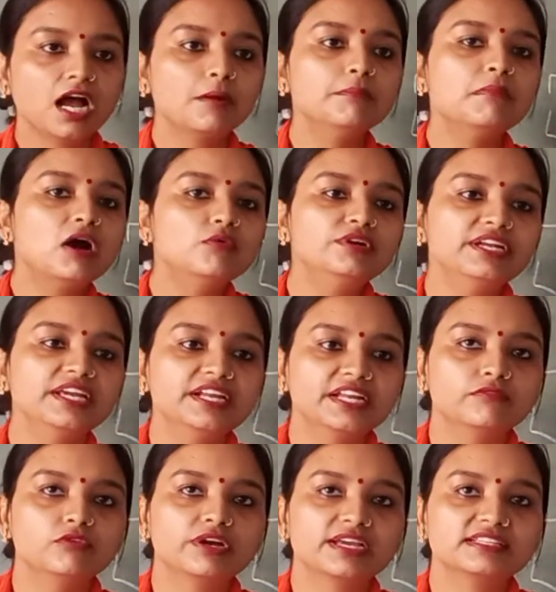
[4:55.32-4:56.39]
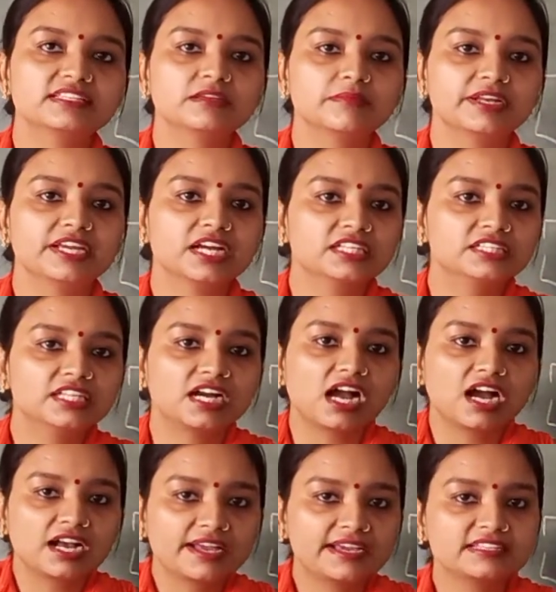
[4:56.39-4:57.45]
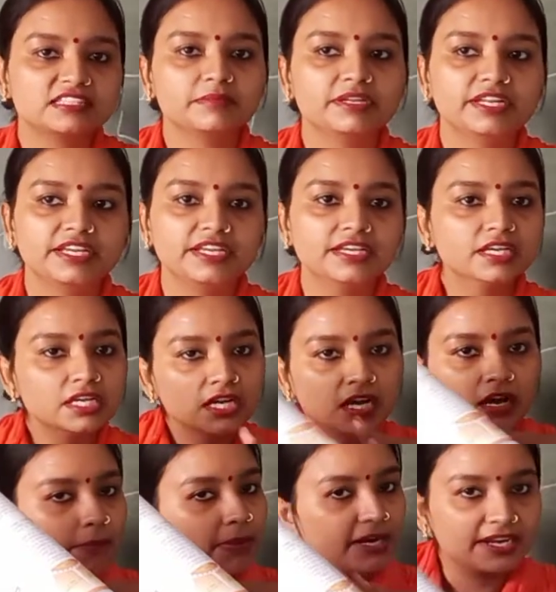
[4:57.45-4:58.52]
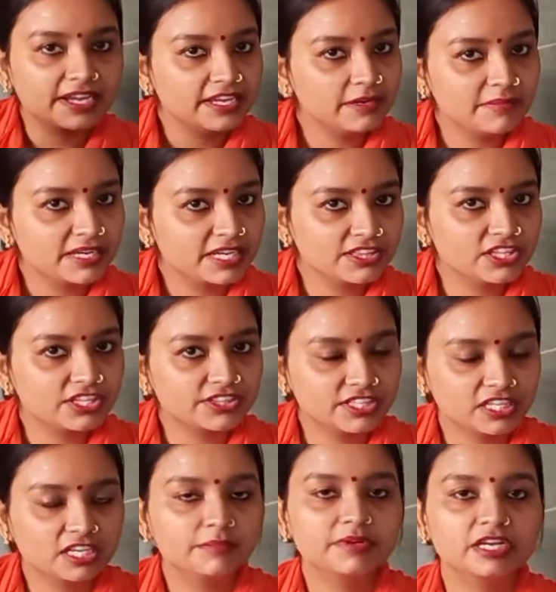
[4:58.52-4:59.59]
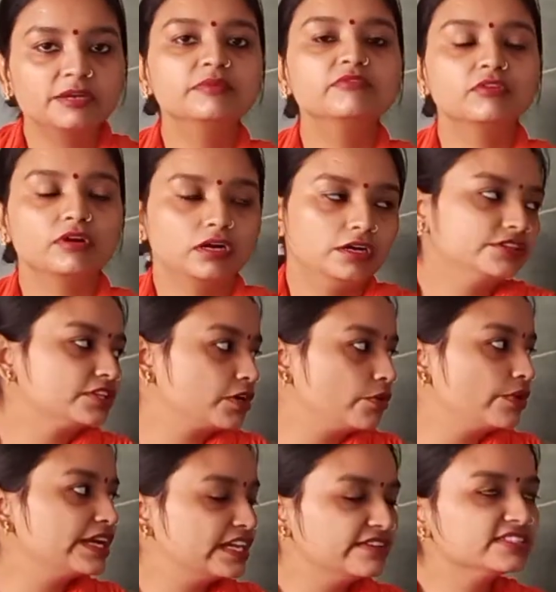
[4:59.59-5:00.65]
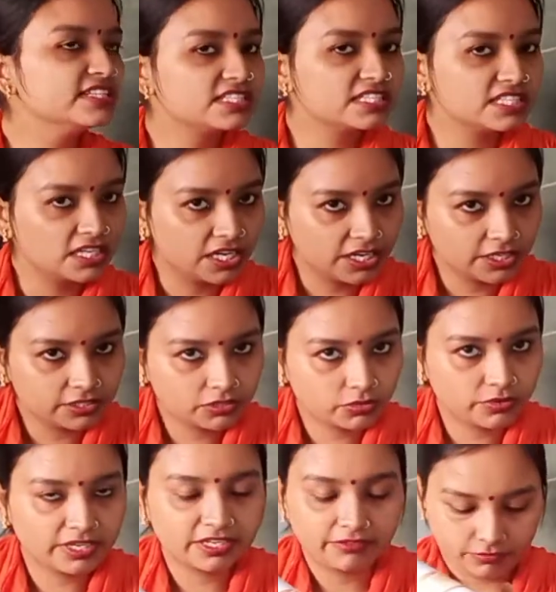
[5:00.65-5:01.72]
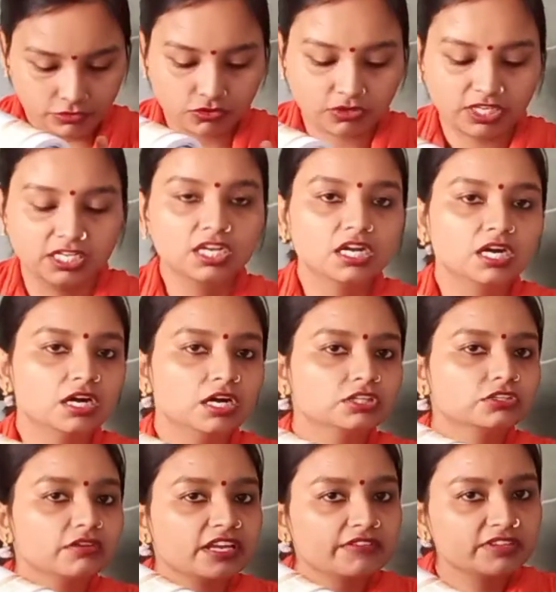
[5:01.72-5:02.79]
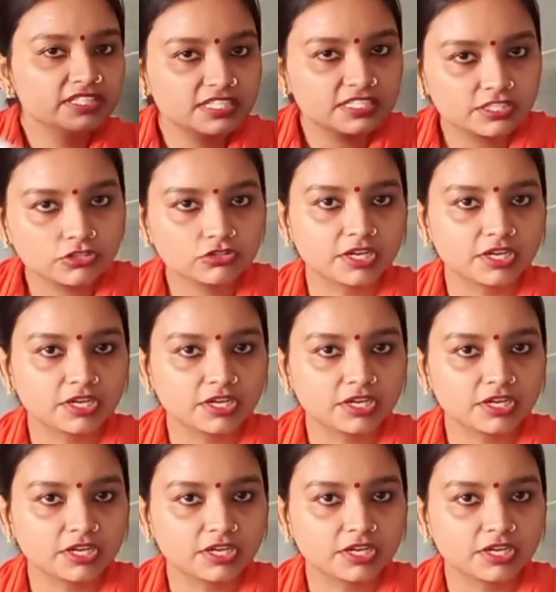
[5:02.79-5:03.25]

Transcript: अब माउंटेन है वो कैसे बनेगा दरार कैसे बनेगी फट गई हमारी धरती कभी कभी अर्थक्वेक की वजह से अर्थक्वेक सॉरी अर्थक्वेक की वजह से